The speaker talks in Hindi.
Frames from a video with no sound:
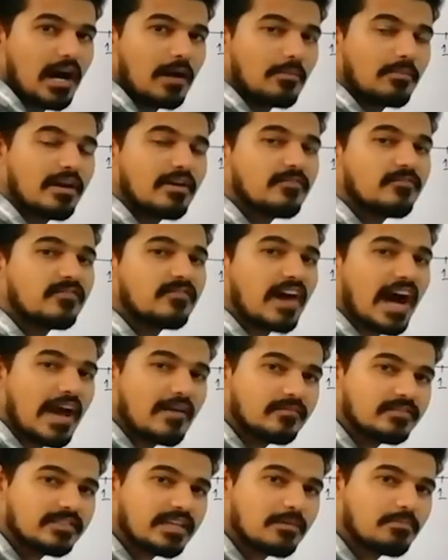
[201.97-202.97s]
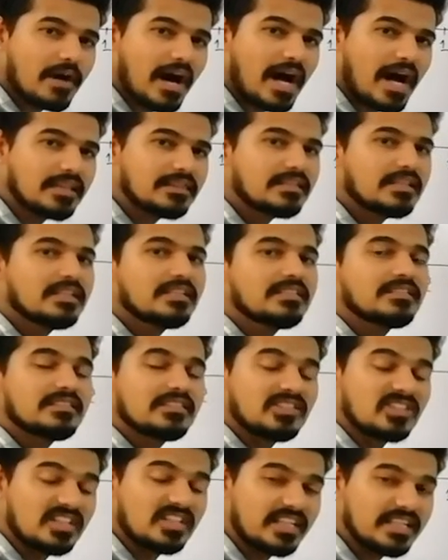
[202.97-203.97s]
हमें फाइव के बाद
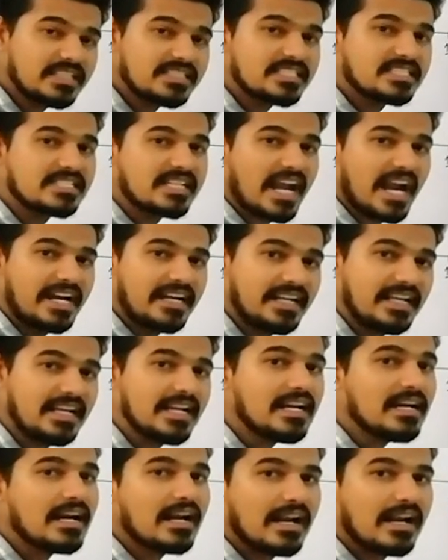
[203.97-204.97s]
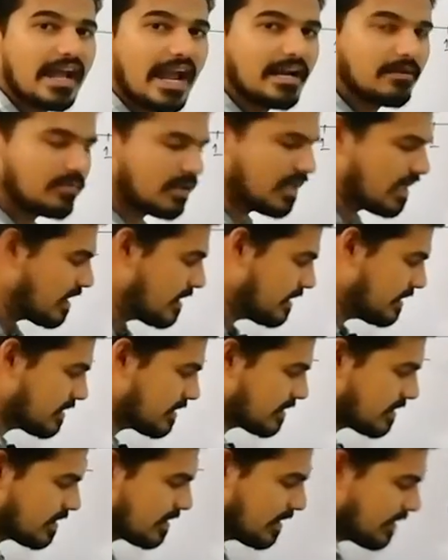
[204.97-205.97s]
थ्री स्टैंडिंग लाइन बनानी है